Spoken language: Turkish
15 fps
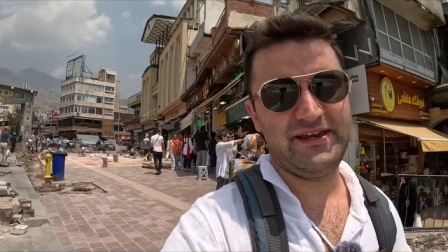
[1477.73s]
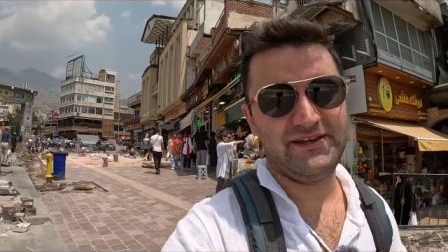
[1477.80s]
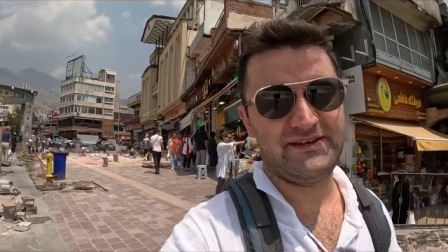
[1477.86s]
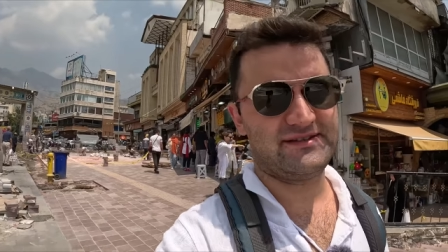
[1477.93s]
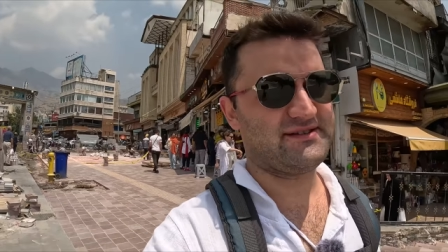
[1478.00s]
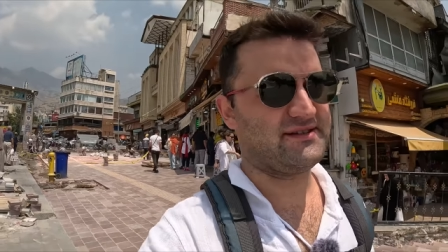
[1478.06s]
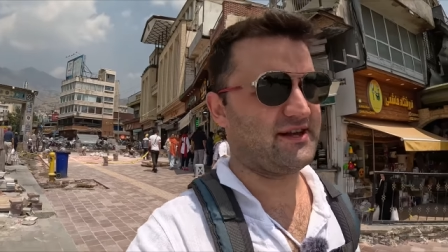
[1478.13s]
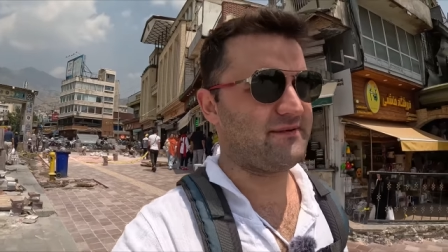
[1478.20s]

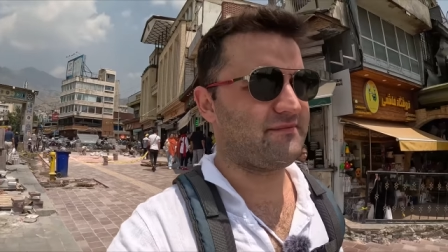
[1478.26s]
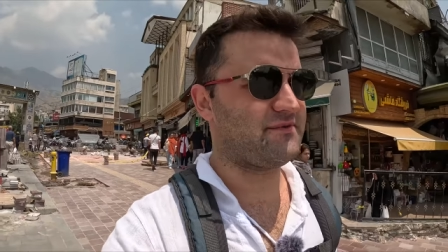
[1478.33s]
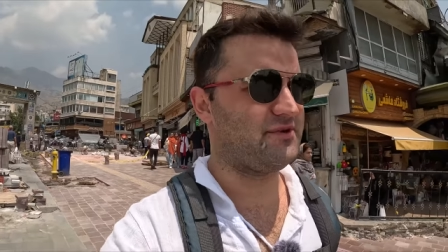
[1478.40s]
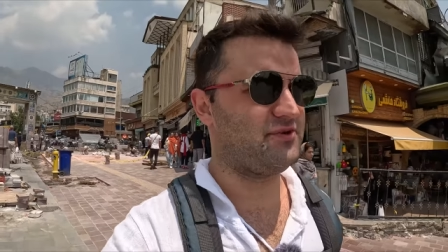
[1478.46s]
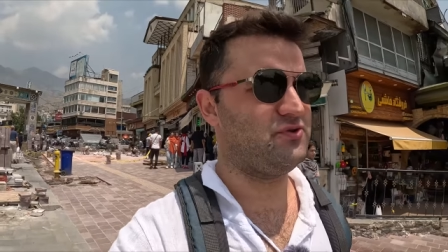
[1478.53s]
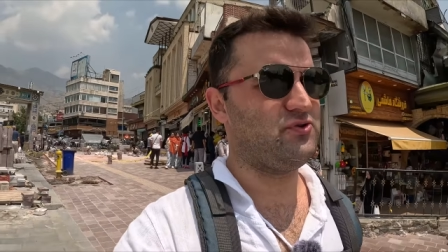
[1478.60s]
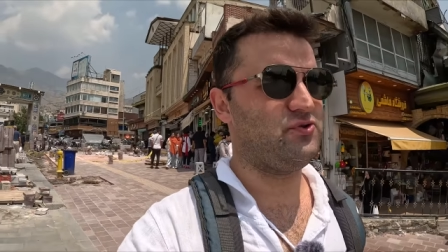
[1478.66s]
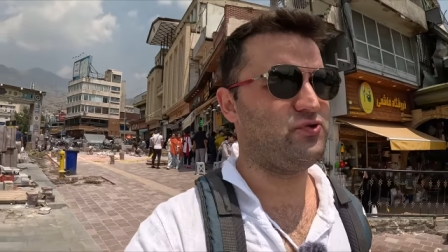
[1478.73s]
İkisine
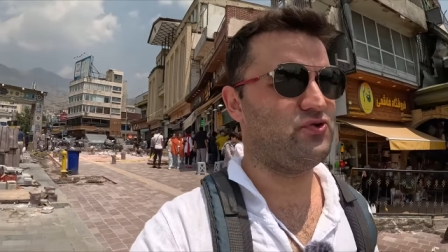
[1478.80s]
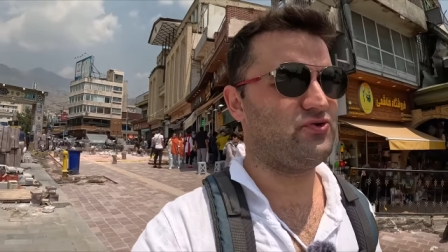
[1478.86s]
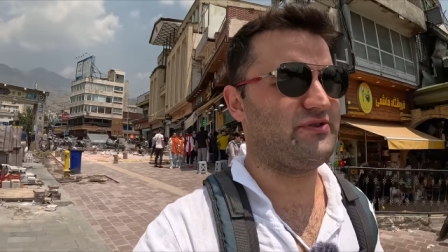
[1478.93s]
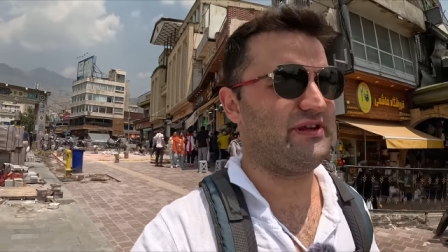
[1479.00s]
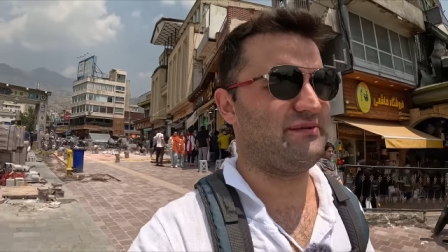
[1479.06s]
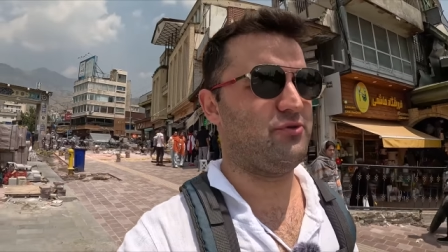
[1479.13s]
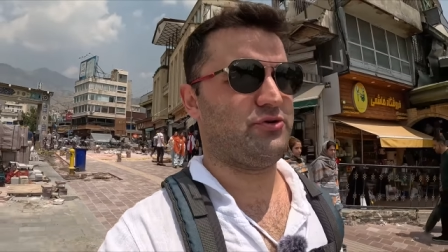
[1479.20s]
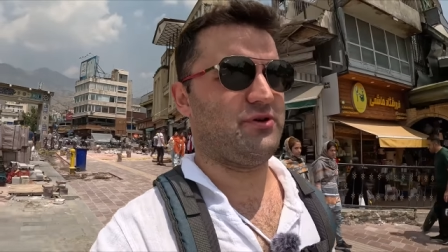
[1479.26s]

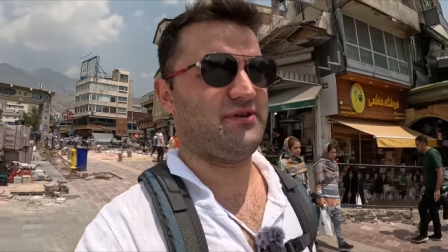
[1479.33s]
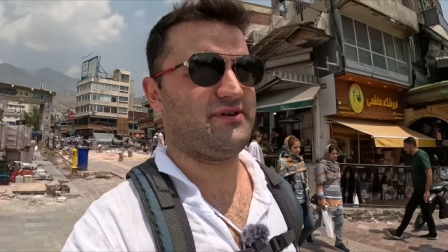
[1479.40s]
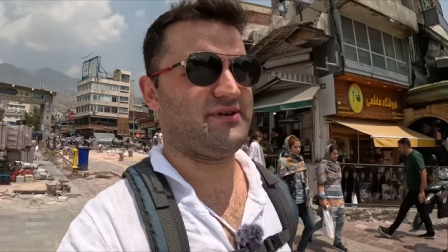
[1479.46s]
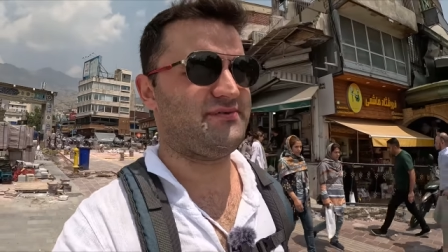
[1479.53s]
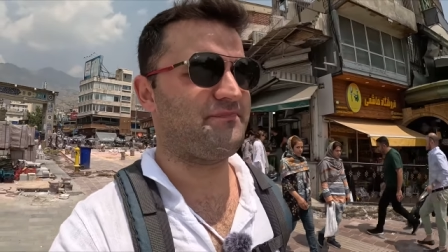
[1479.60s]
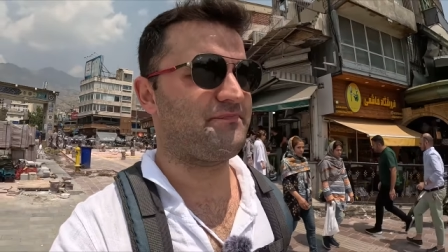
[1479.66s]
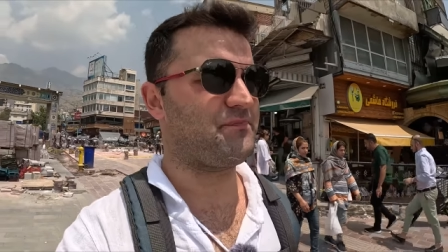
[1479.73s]
120 ödedik.